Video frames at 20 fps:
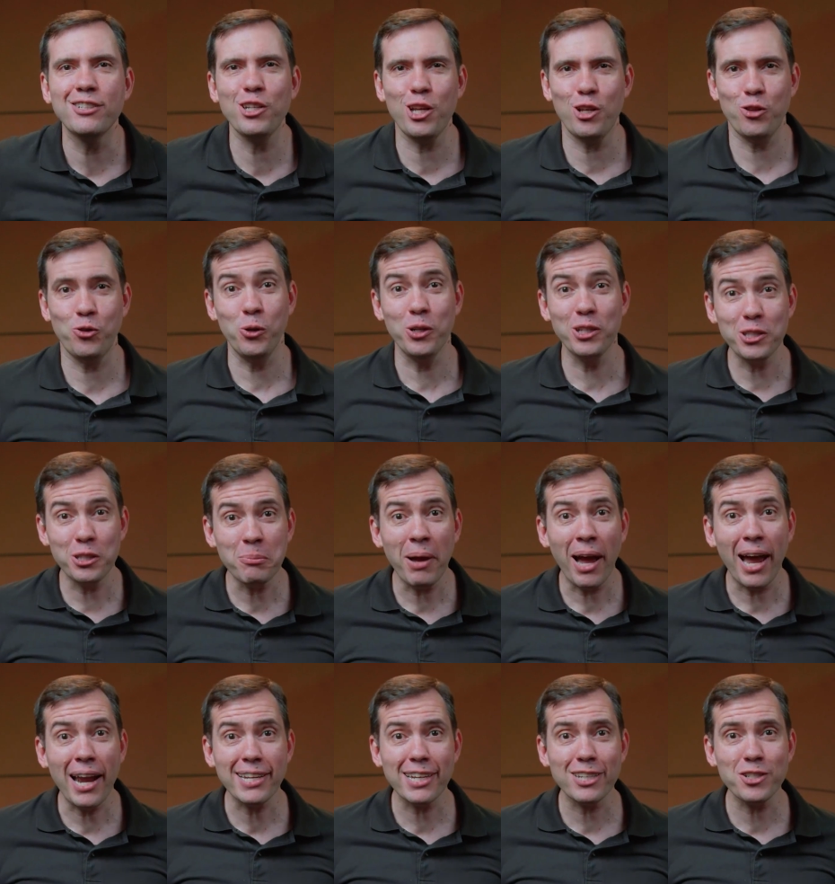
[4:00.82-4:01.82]
diretores de
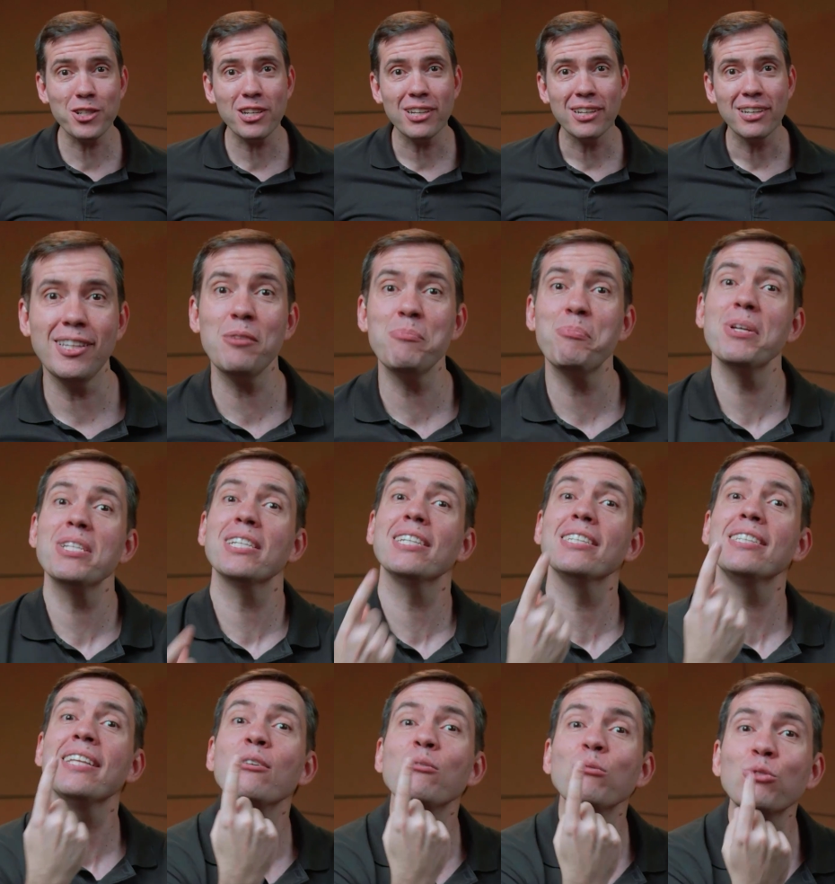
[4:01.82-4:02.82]
marketing, tem empresa que
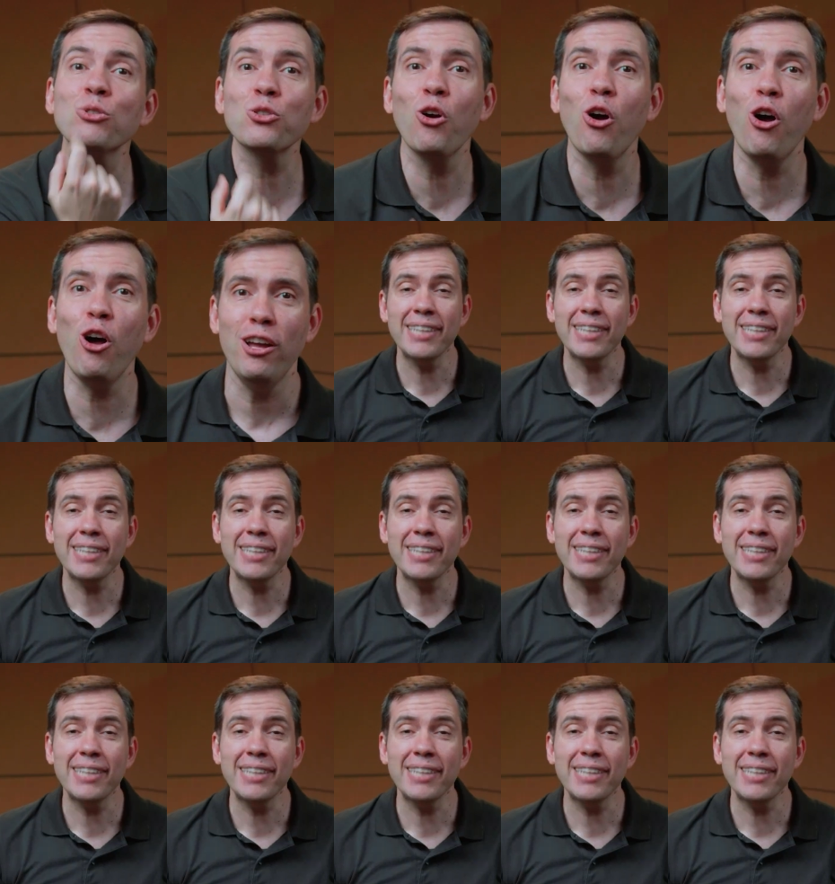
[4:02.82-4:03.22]
tem um só,